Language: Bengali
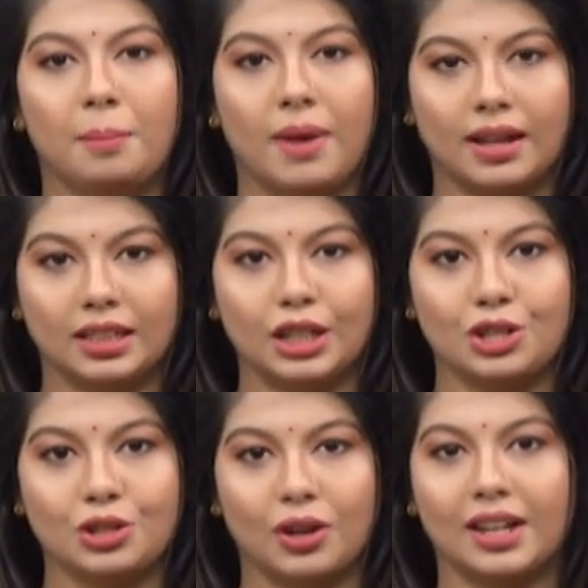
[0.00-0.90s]
বাংলাদেশ
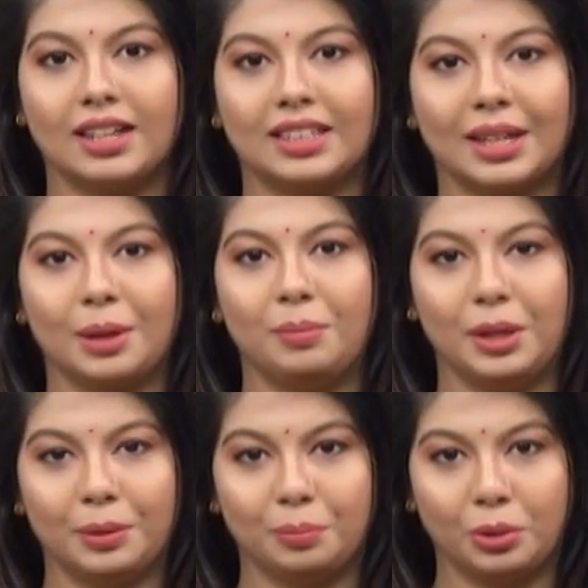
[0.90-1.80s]
সরকার তাকে
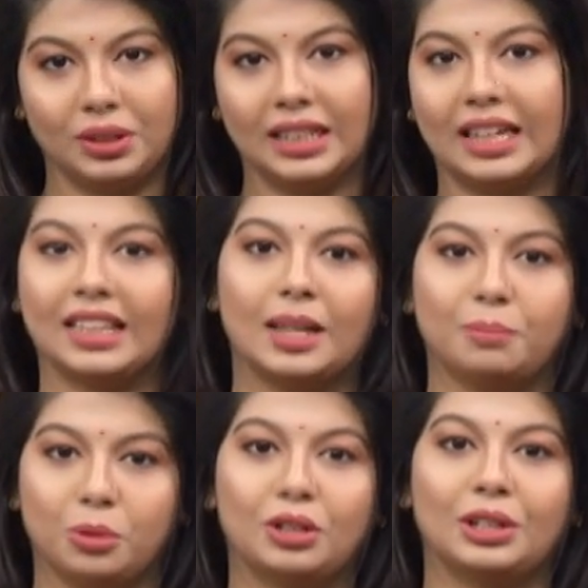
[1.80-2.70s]
বীর প্রতীক খেতাব
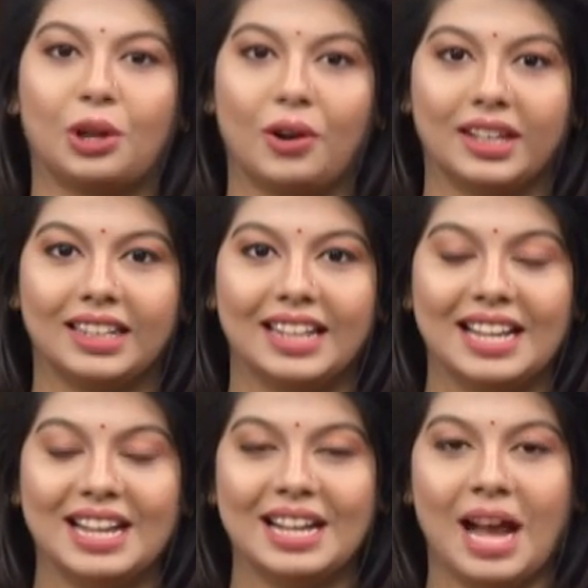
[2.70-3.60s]
প্রদান করেন
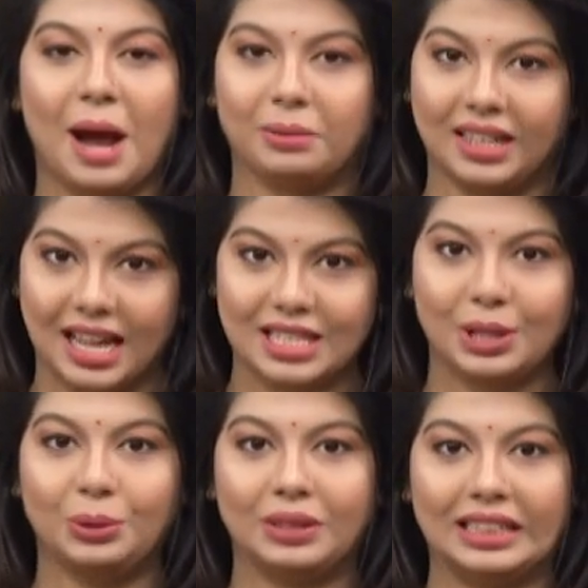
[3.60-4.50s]
আমাদের
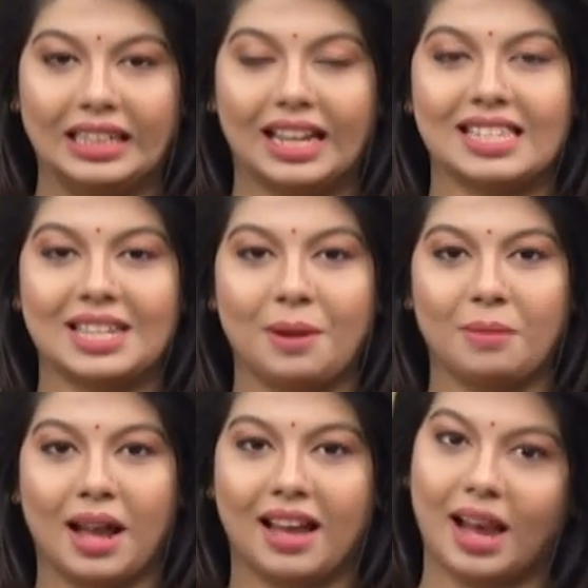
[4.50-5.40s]
আজকের অতিথির কাছে
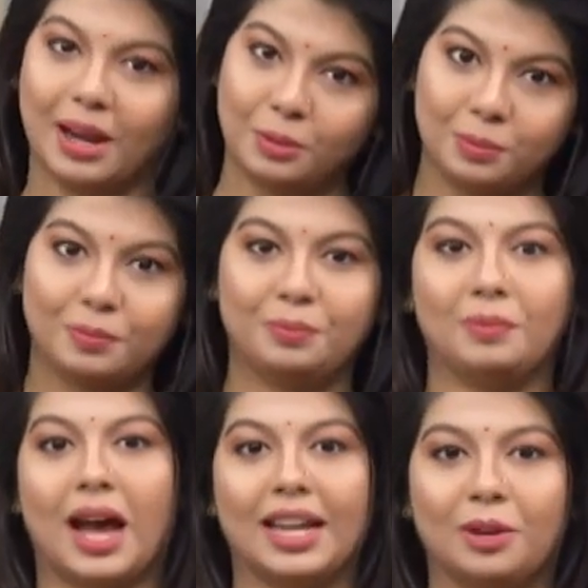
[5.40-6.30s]
আমরা আরও
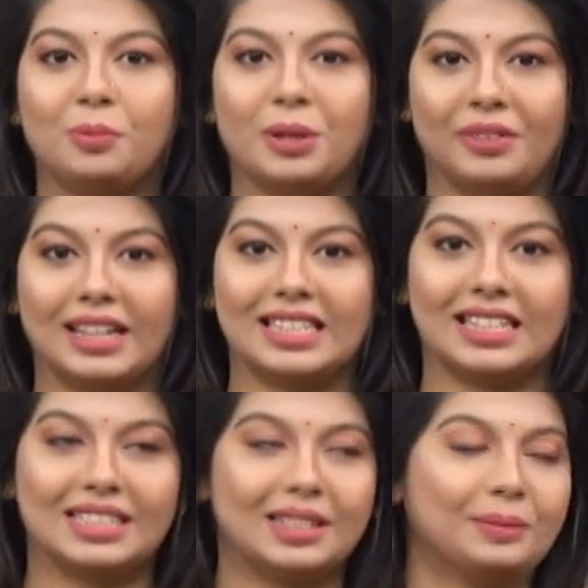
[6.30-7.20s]
আরেকবার ফিরে
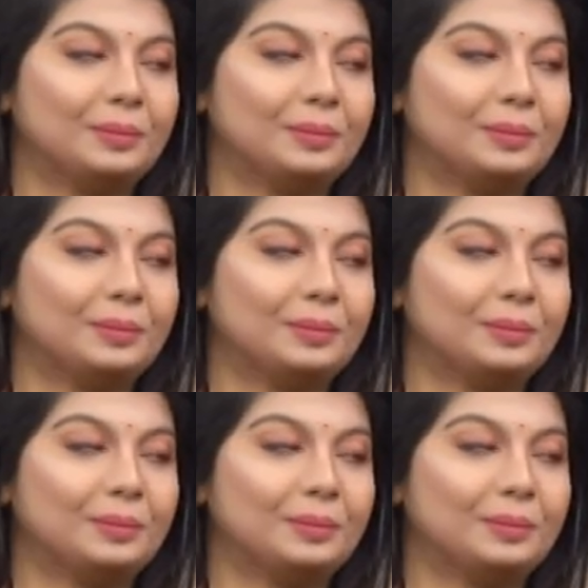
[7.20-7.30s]
যাচ্ছি